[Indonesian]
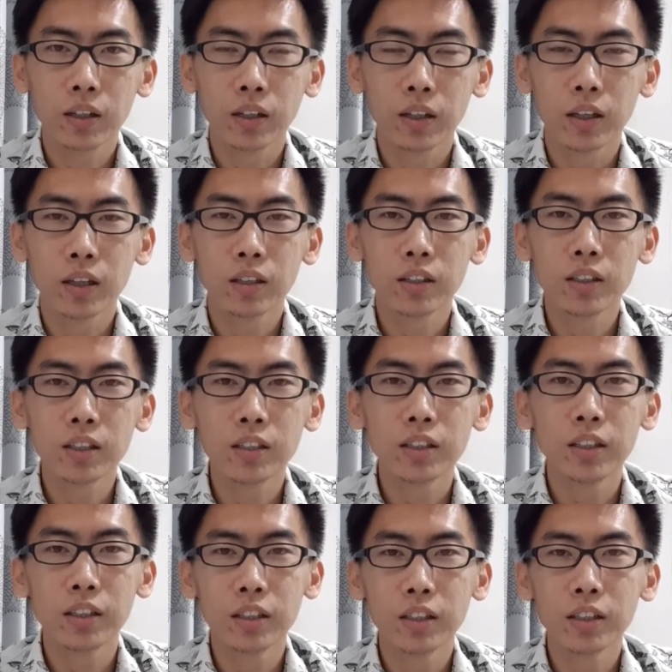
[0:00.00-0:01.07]
ya di
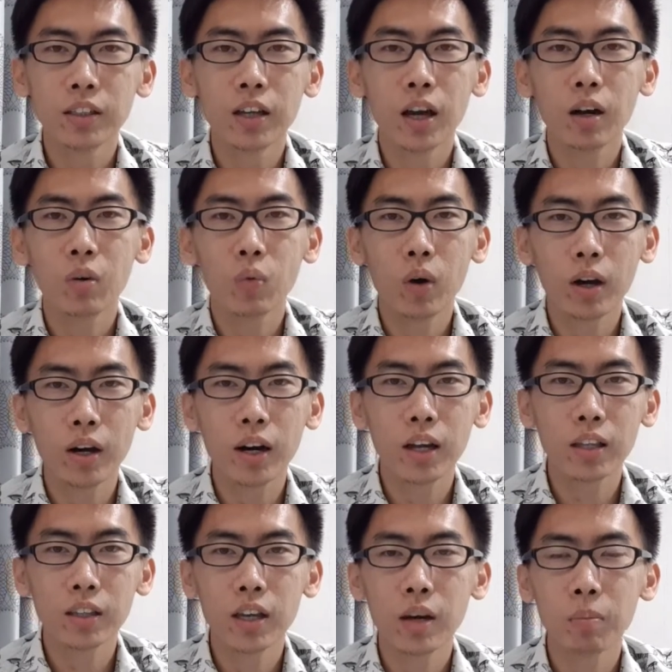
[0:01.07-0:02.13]
dinding yang
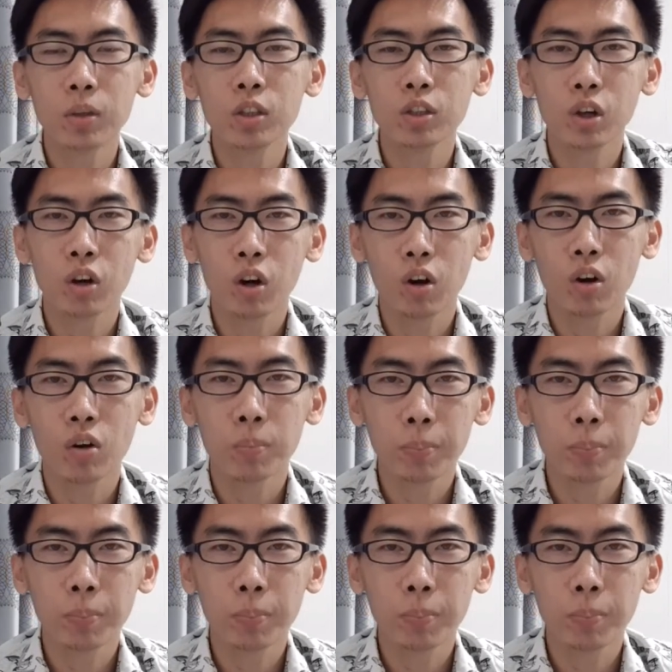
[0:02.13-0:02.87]
warnanya mencolok.